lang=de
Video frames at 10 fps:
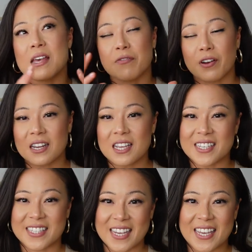Von der
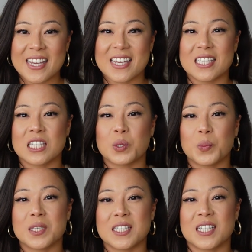Idee ist es so
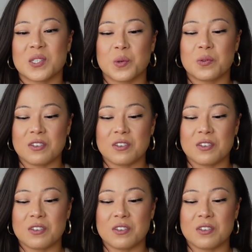ein bisschen so,